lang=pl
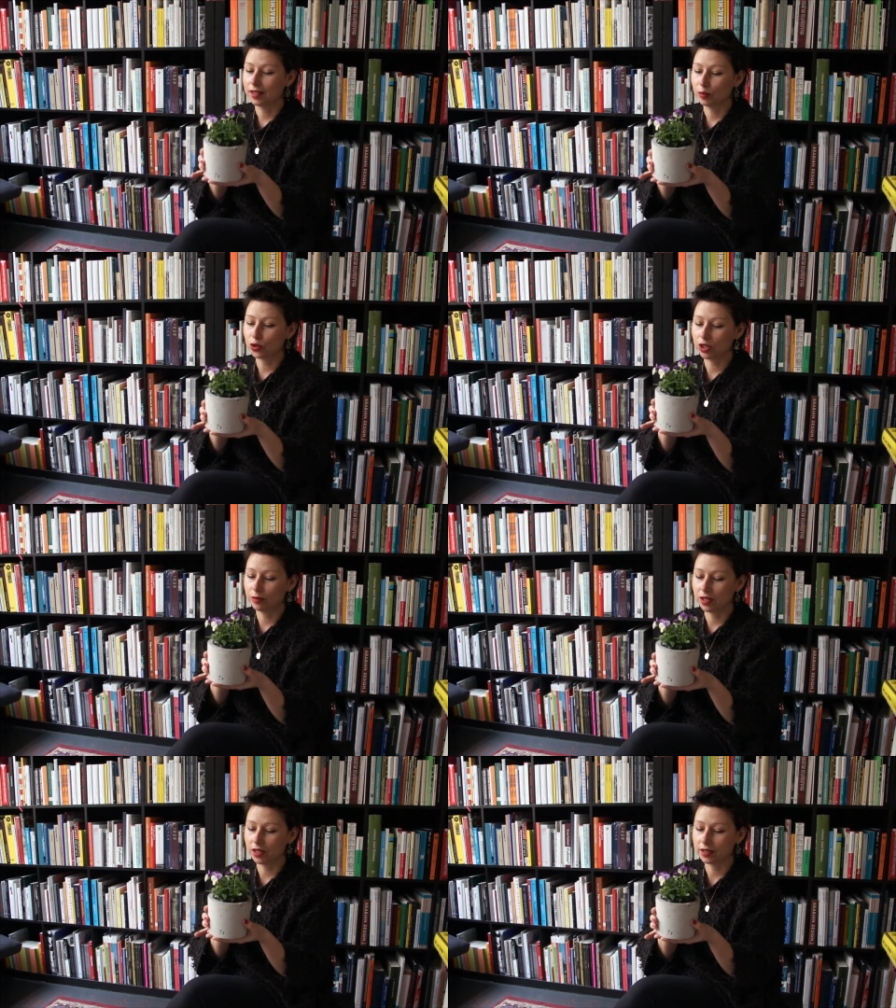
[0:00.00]

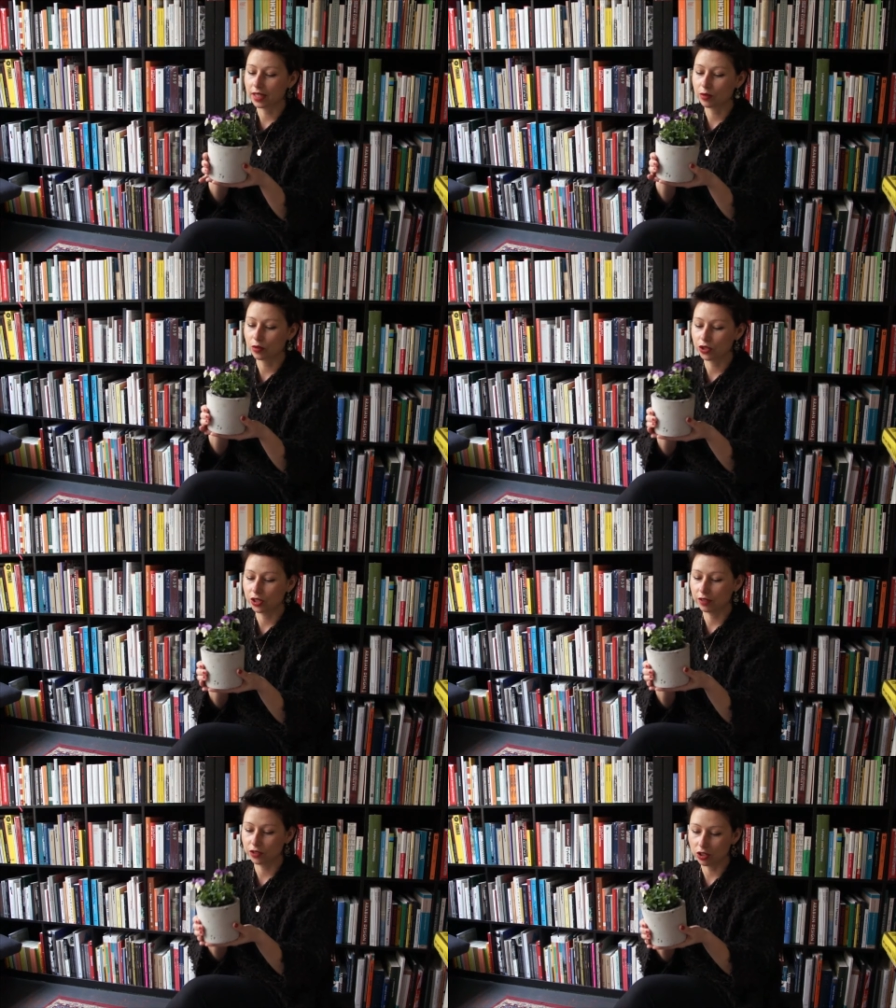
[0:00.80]
Możemy taką
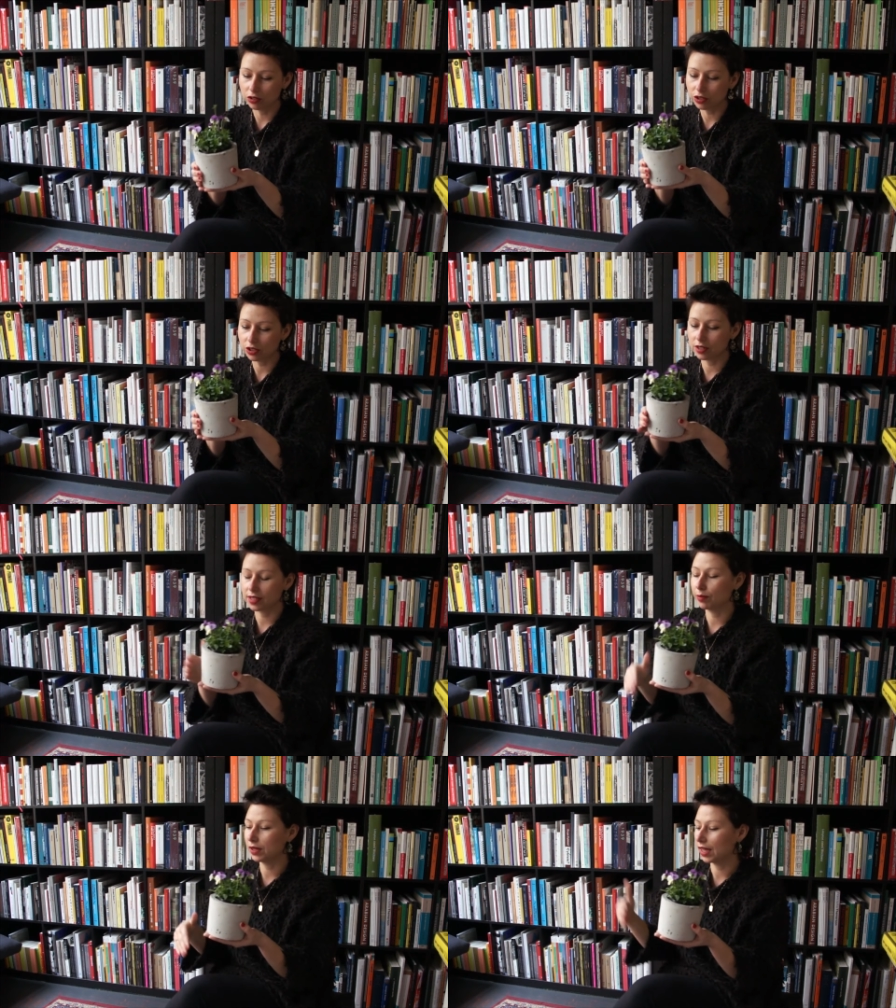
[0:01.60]
roślinę wziąć,
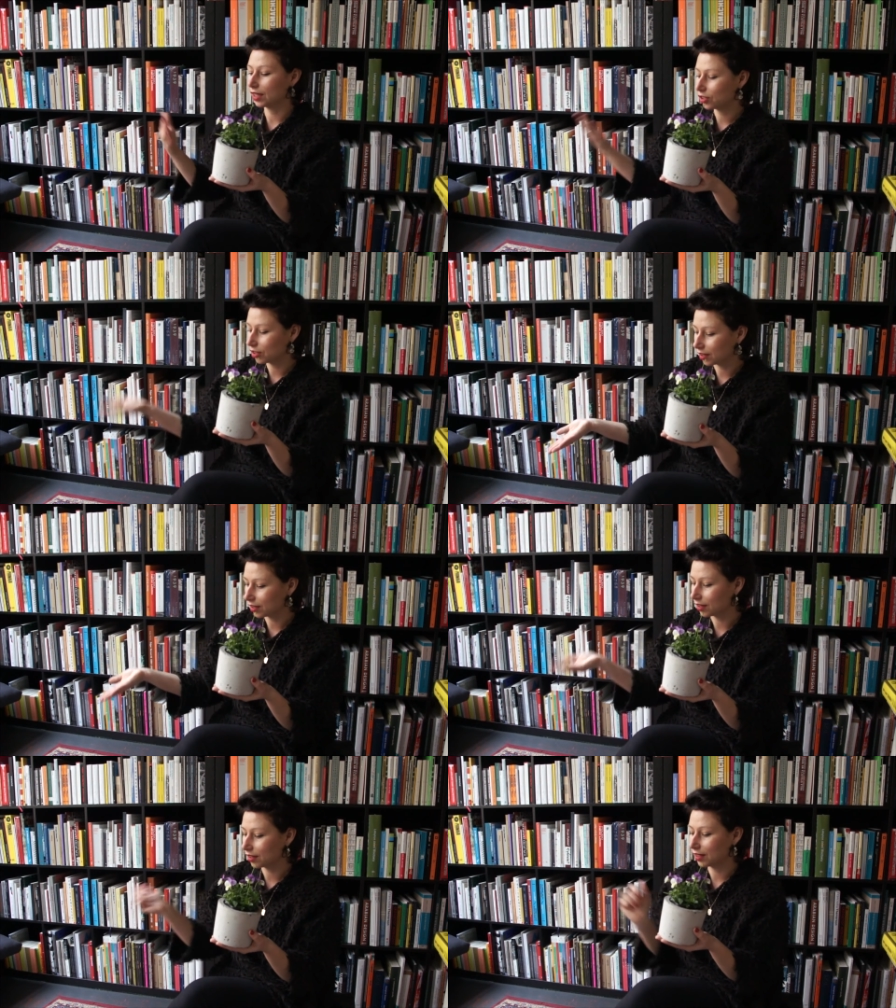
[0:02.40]
zapytać
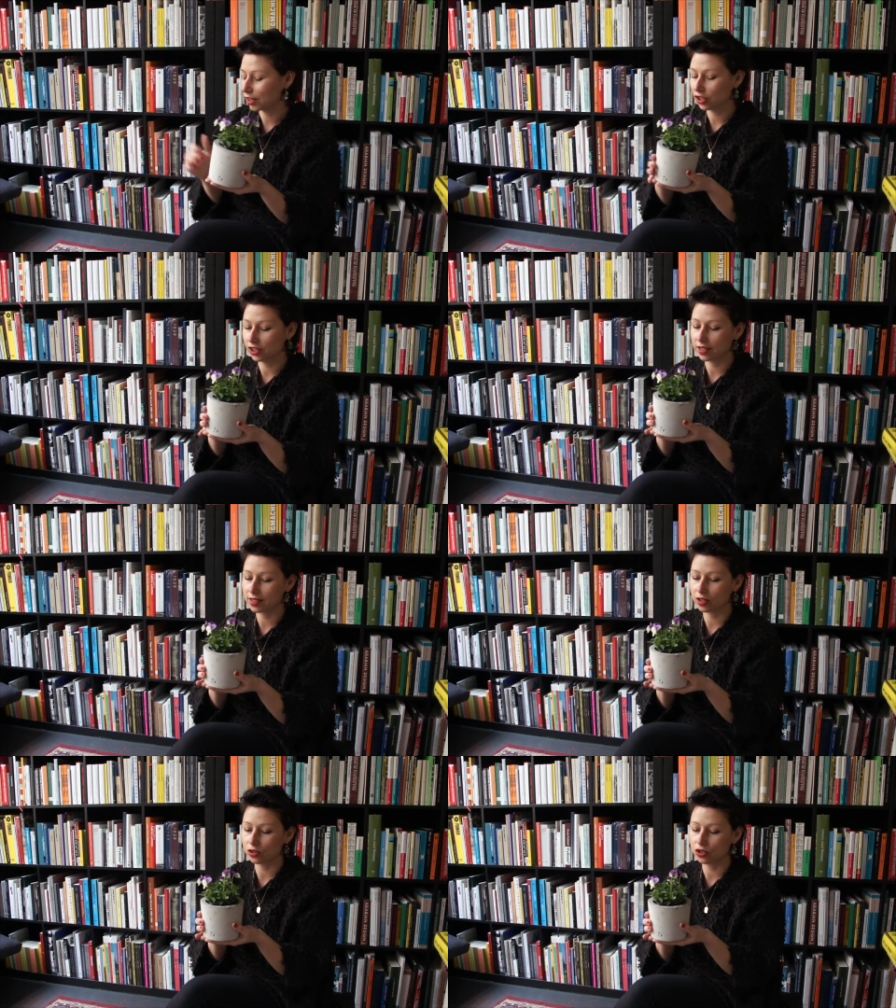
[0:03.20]
nasze
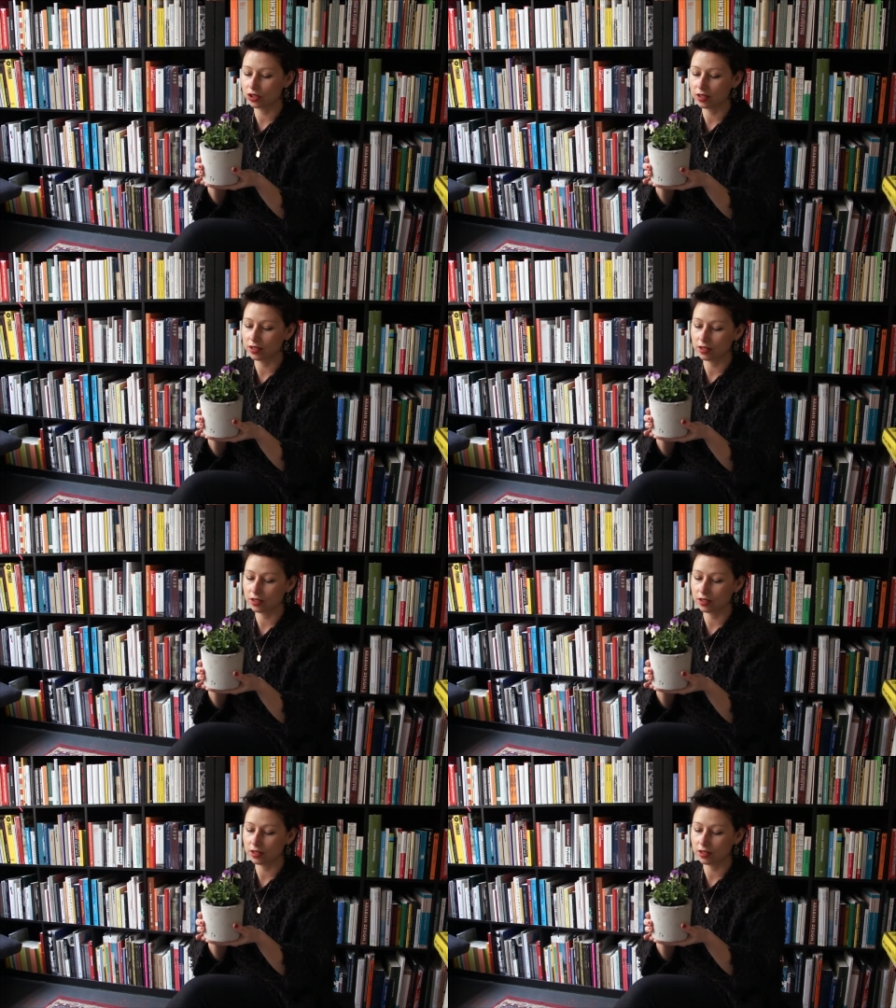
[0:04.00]
dziecko, czy,